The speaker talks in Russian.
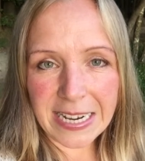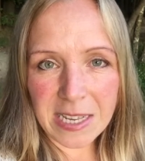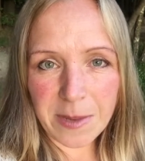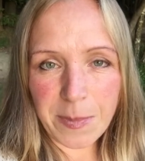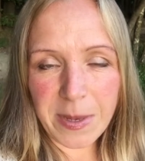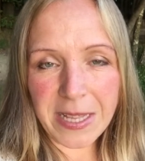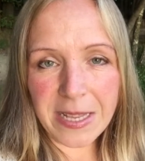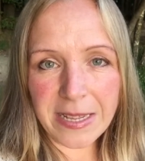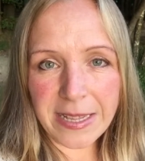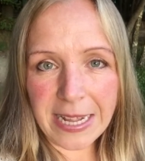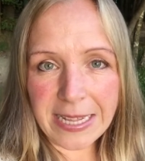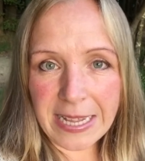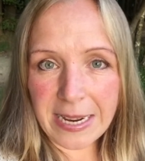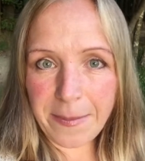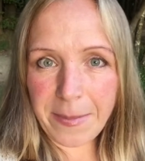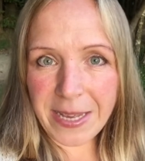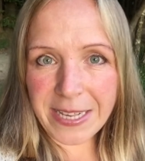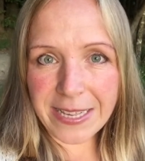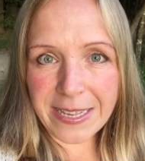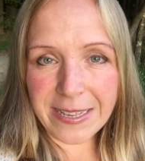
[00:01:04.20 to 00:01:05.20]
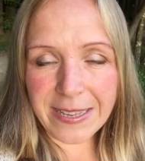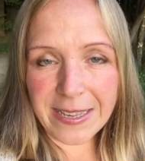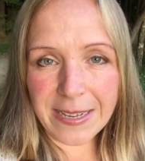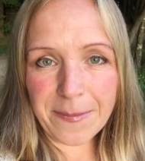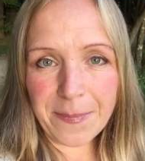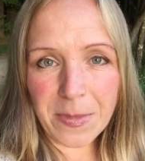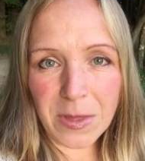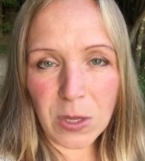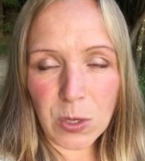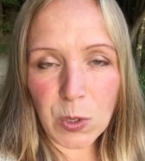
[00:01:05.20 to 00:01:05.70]
разбила на три
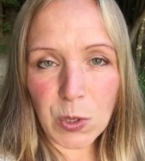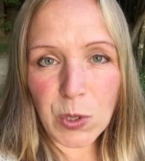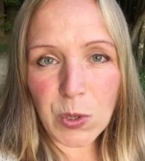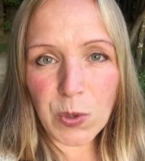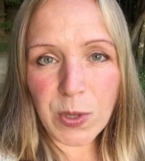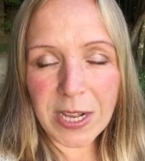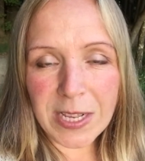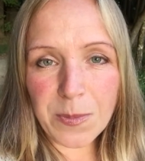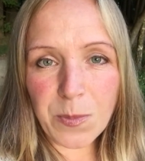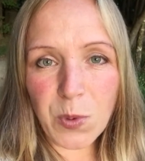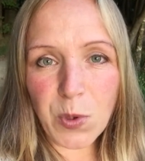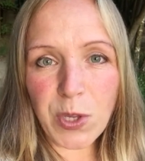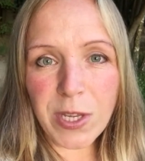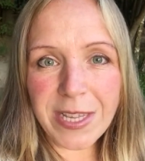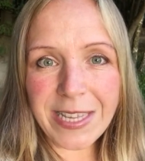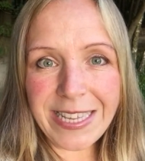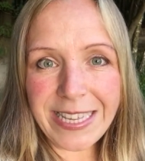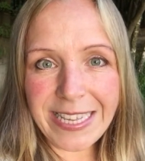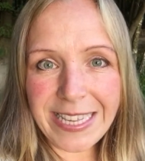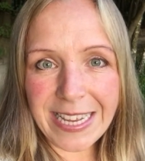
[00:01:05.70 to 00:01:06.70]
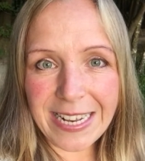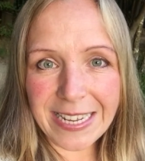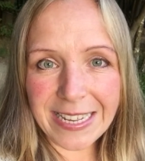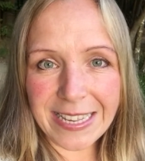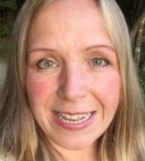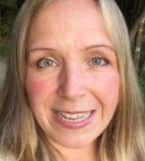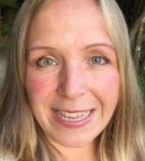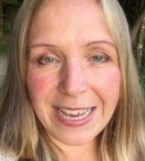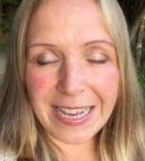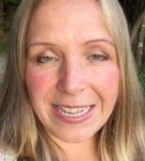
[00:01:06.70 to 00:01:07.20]
месяца. То есть у нас будет
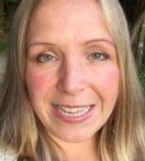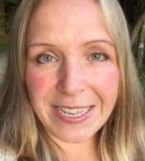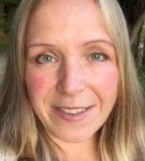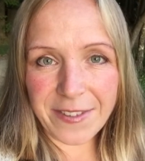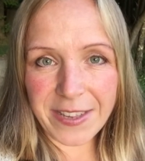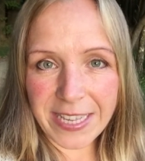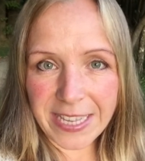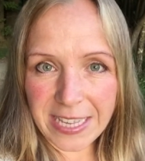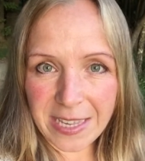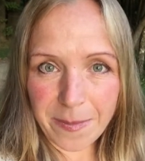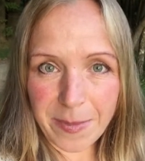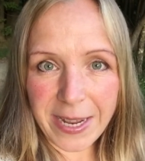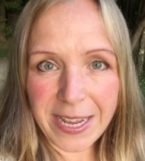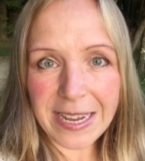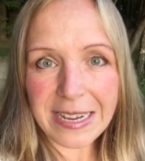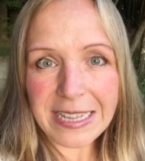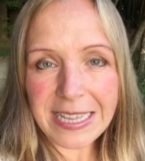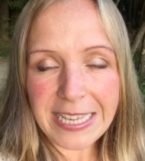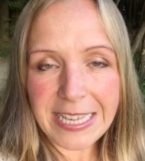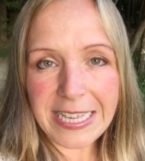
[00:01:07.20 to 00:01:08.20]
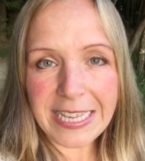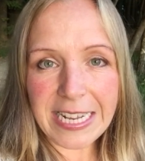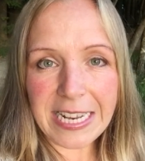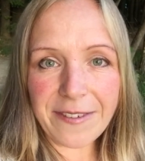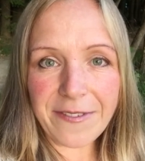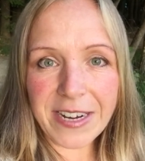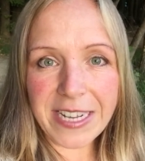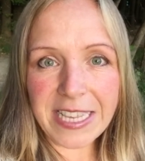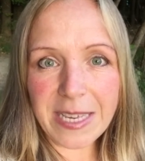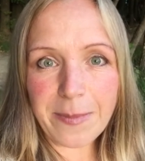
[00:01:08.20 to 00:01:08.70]
неделя занятий в сентябре,
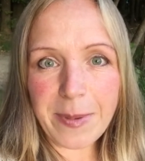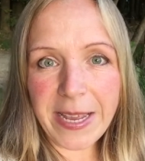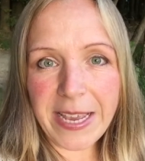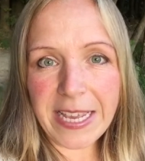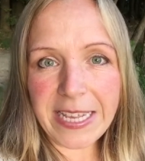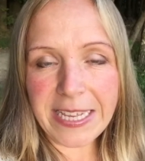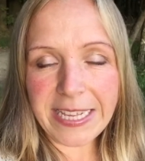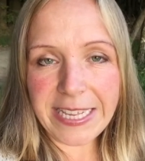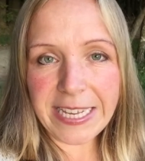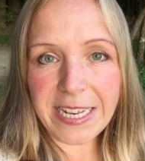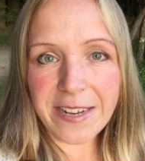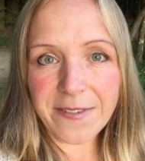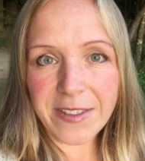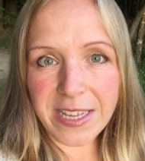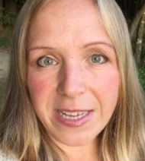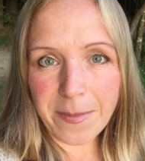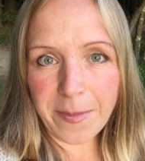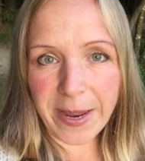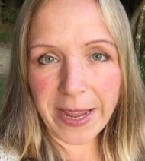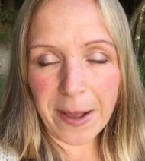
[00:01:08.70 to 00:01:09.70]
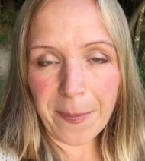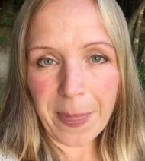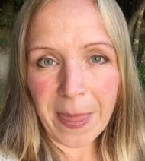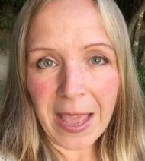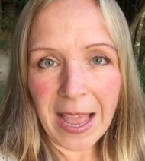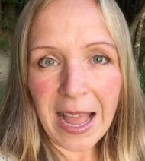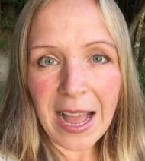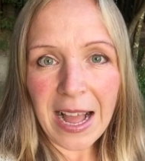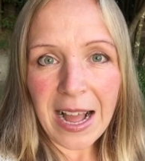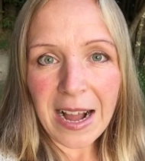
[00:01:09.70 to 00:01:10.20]
неделя в октябре и неделя в ноябре.
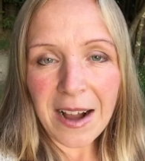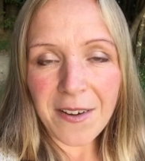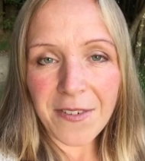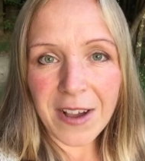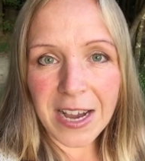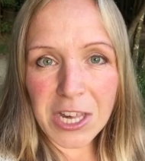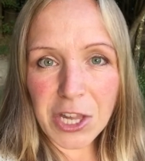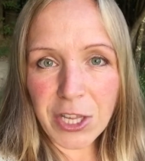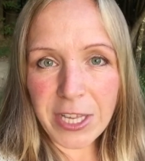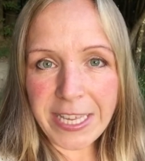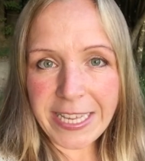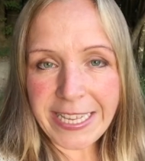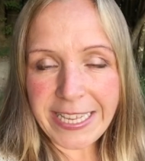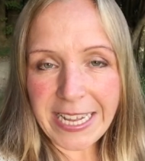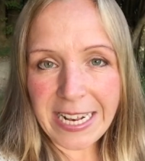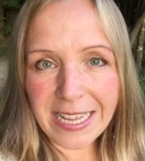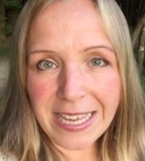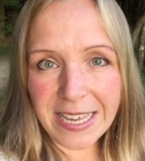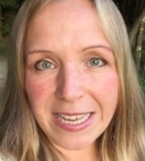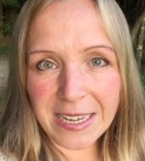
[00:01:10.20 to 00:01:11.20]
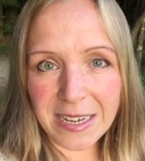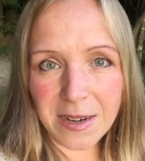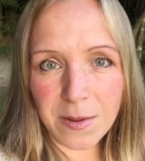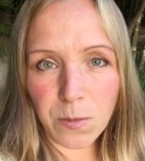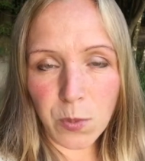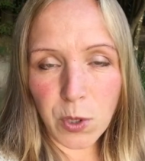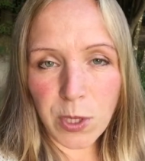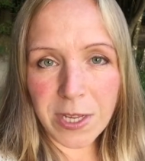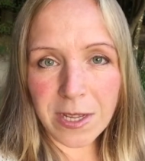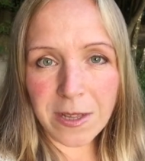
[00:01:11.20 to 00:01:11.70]
В каждой недельке
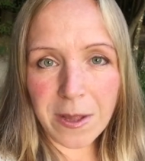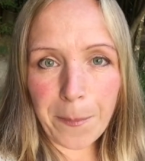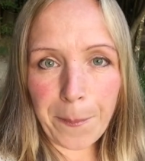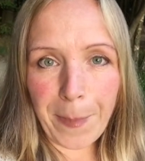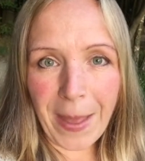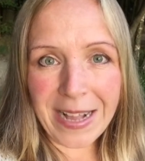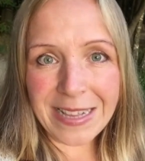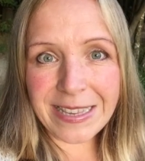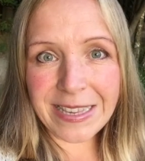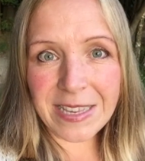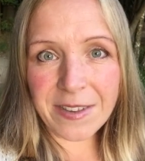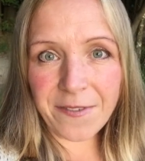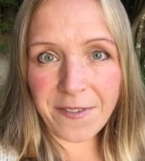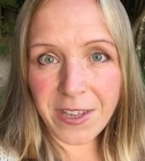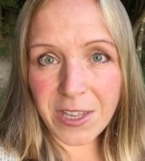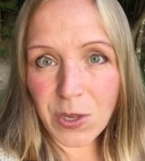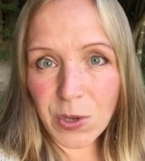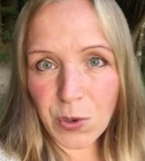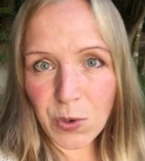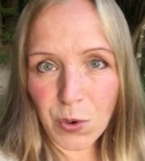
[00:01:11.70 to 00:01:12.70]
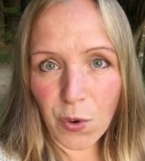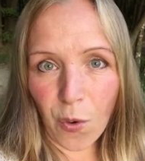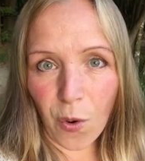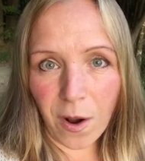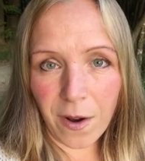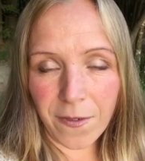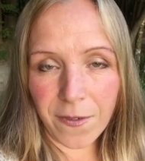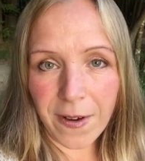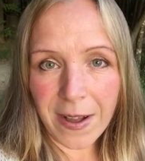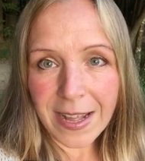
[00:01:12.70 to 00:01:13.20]
будет пять
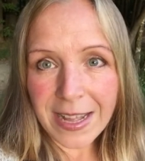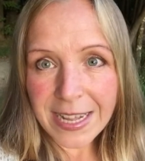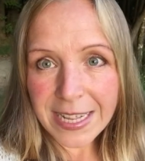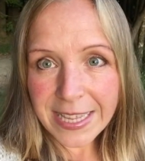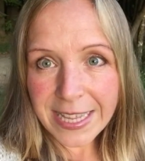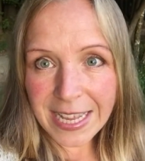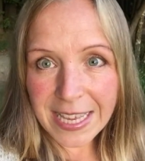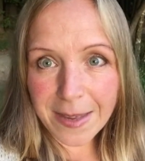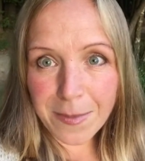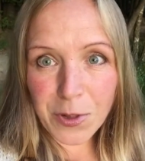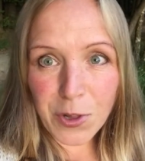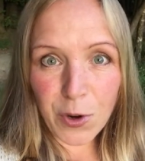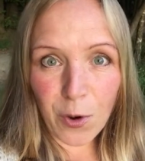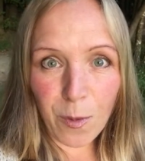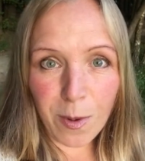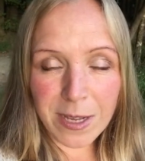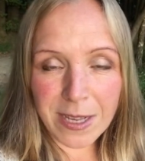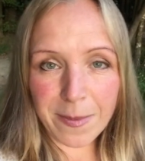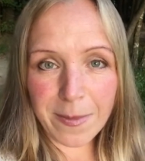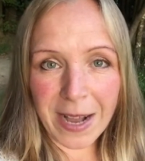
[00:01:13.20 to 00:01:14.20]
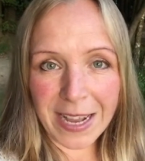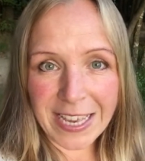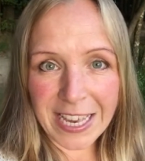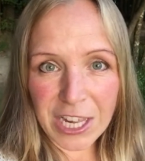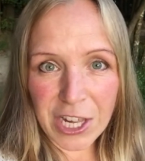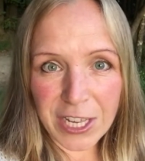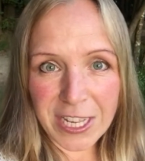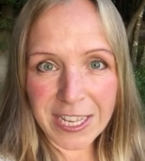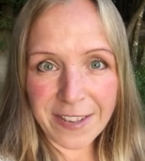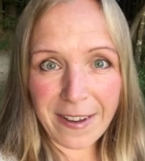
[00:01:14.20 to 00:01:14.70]
видеоуроков. Таким же образом, как
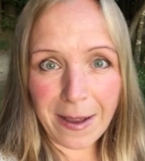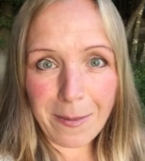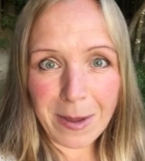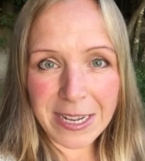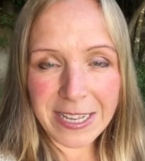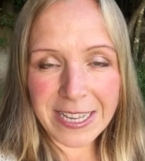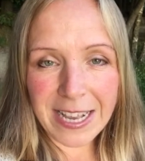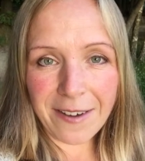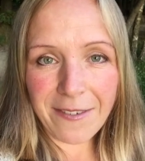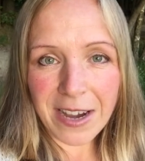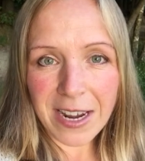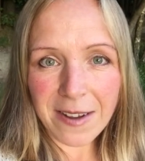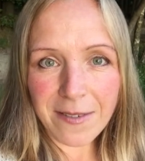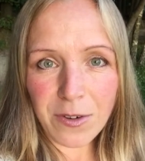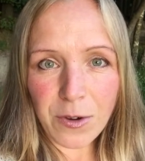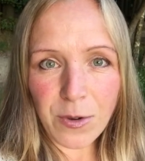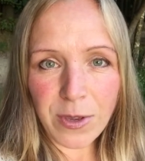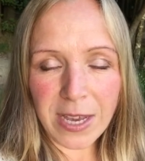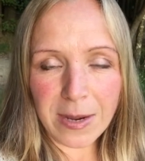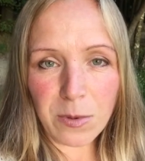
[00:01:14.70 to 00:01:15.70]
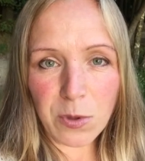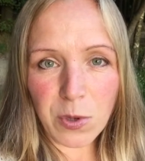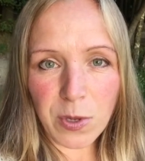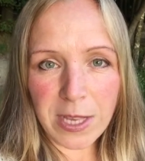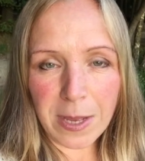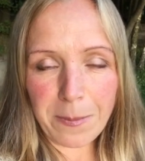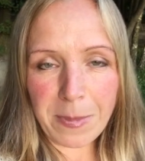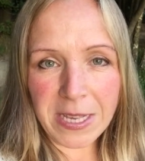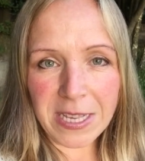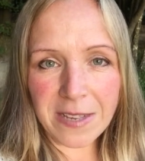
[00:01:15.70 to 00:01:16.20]
я сейчас с вами разговариваю, я буду
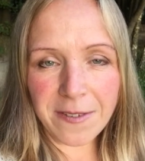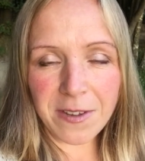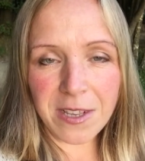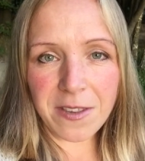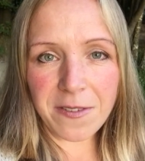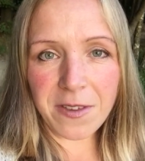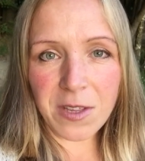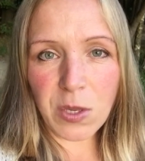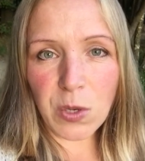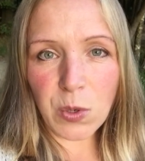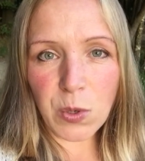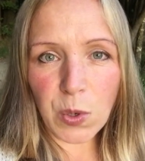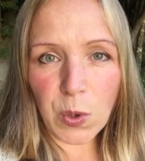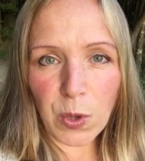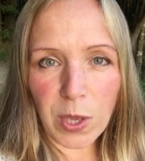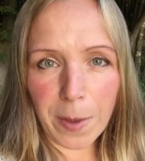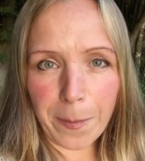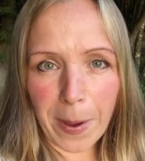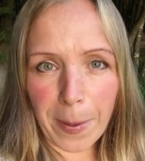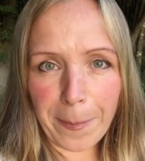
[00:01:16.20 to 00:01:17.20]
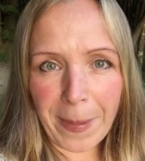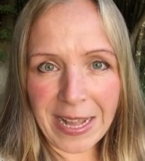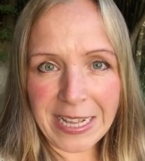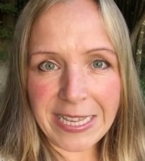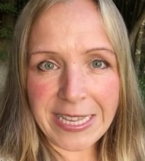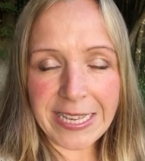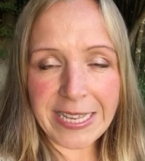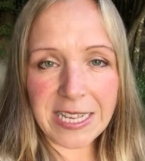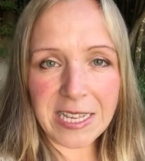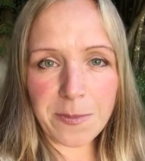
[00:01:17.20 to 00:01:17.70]
записывать видеоуроки по
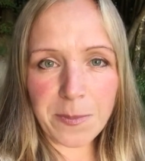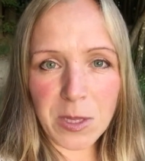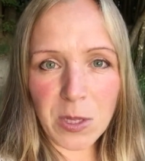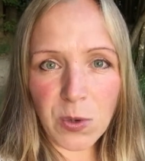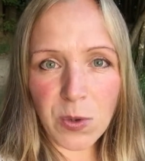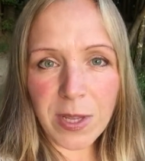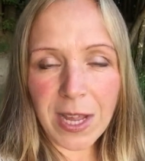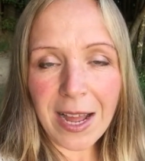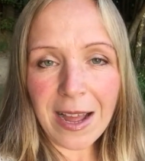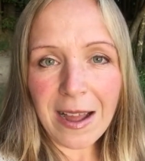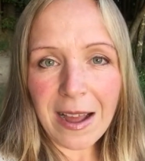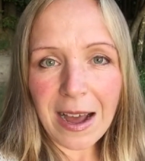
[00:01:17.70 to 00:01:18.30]
5-10 минут,